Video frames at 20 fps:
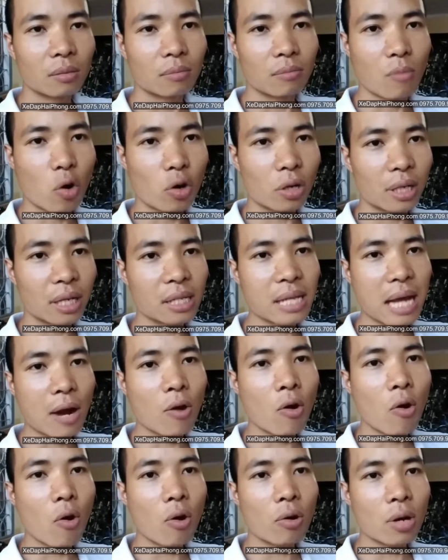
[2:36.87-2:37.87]
một cái giá
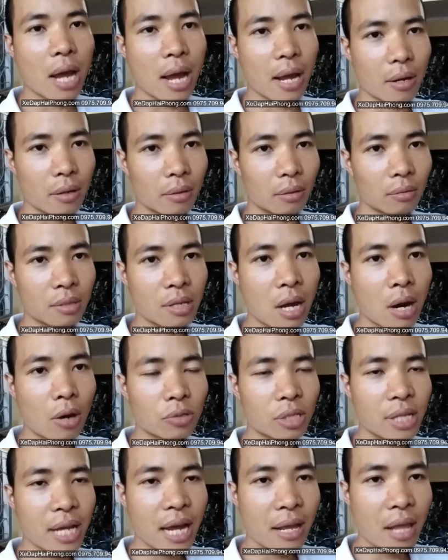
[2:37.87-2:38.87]
gỗ để được
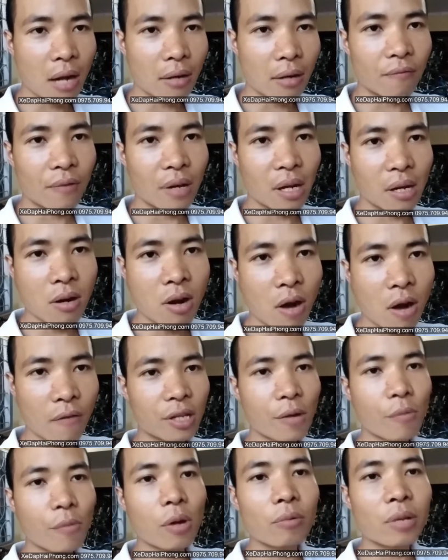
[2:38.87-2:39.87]
nhiều xe nhất và đưa vào
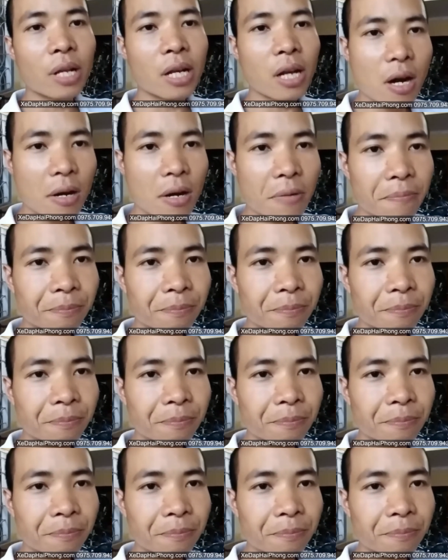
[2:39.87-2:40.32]
trong container